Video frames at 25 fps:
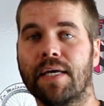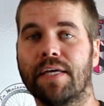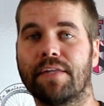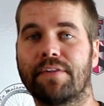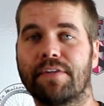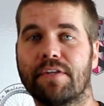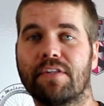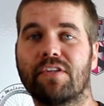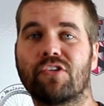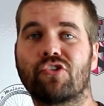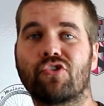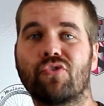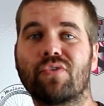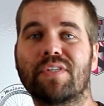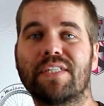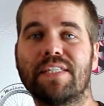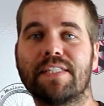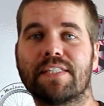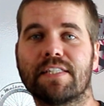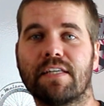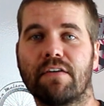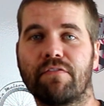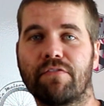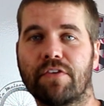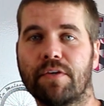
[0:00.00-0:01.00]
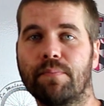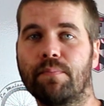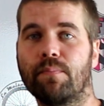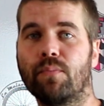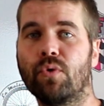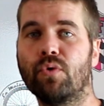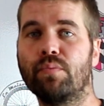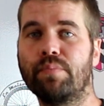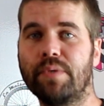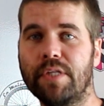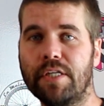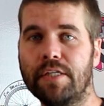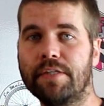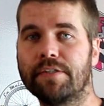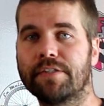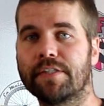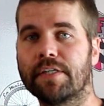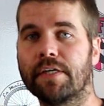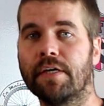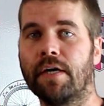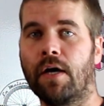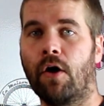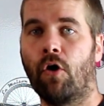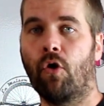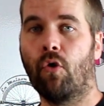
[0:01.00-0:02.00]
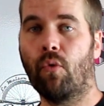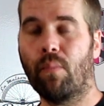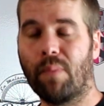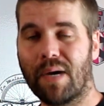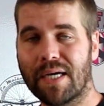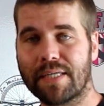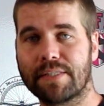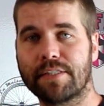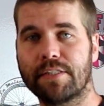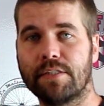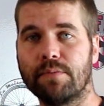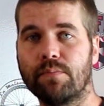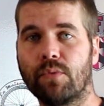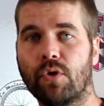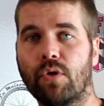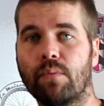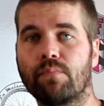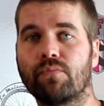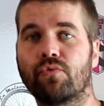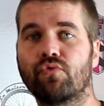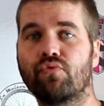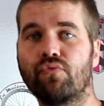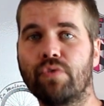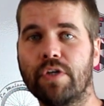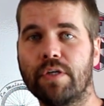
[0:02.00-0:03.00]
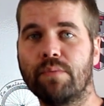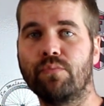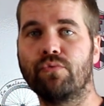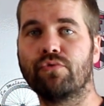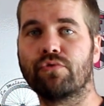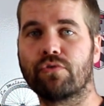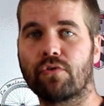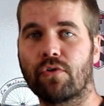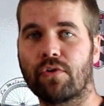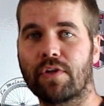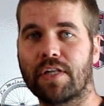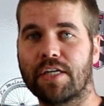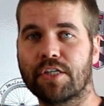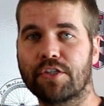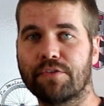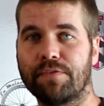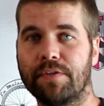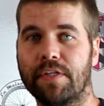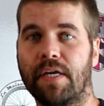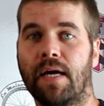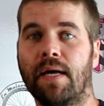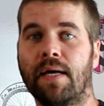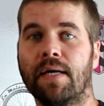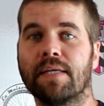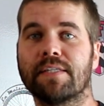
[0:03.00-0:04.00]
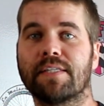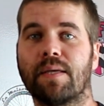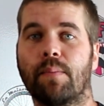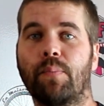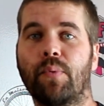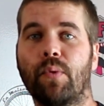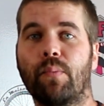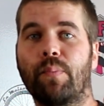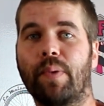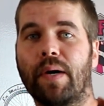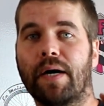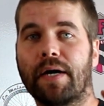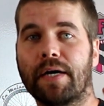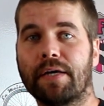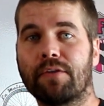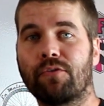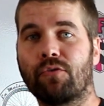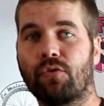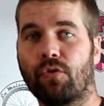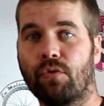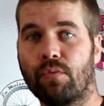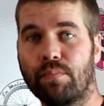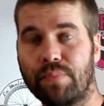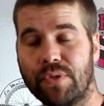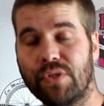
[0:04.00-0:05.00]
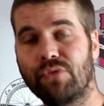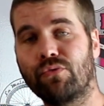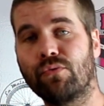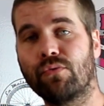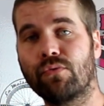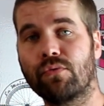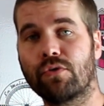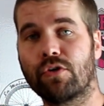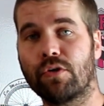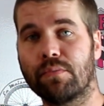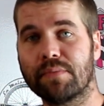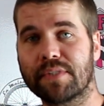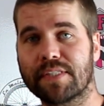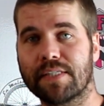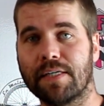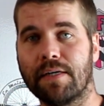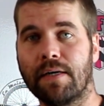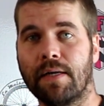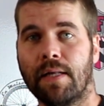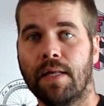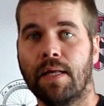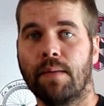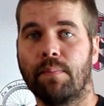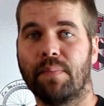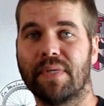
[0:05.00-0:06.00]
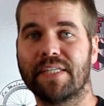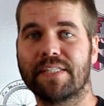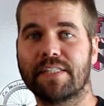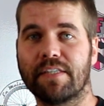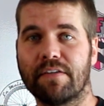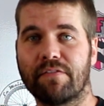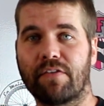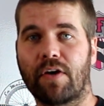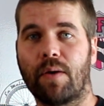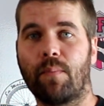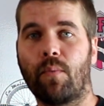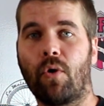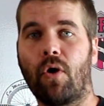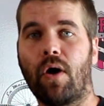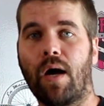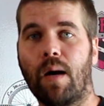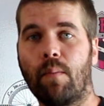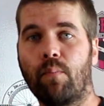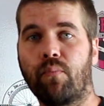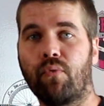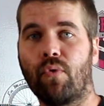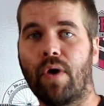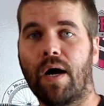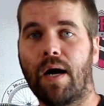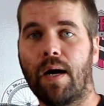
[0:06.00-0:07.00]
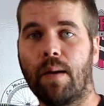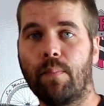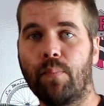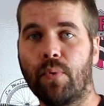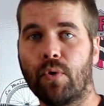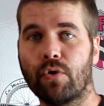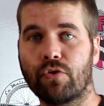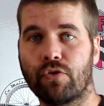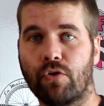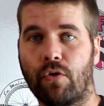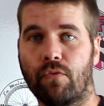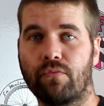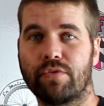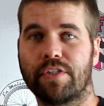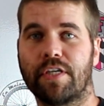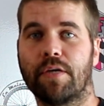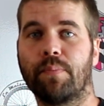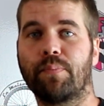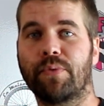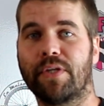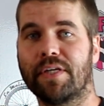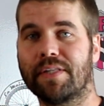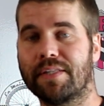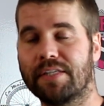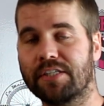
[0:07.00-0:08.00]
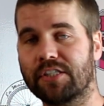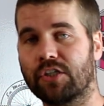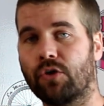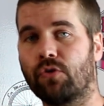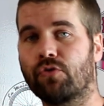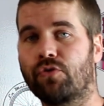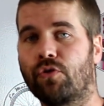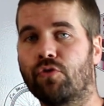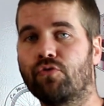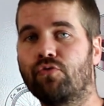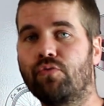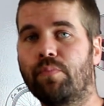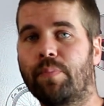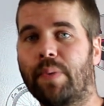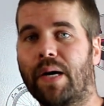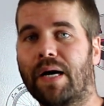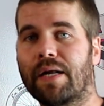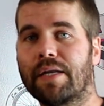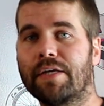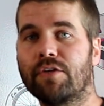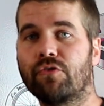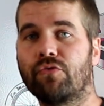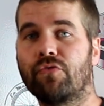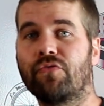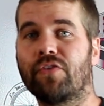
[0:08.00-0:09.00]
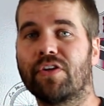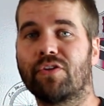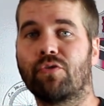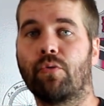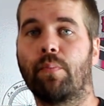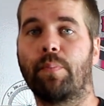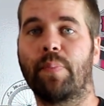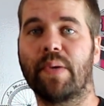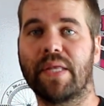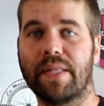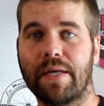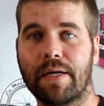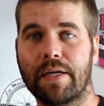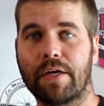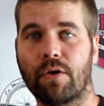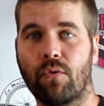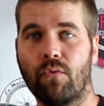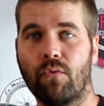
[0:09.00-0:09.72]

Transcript: étaient des gens qui savaient mobiliser au maximum tous les muscles de la cheville. Ça peut paraître bidon comme ça, mais c'est vraiment un point important. Vous avez peut-être déjà entendu parler du fait de pédaler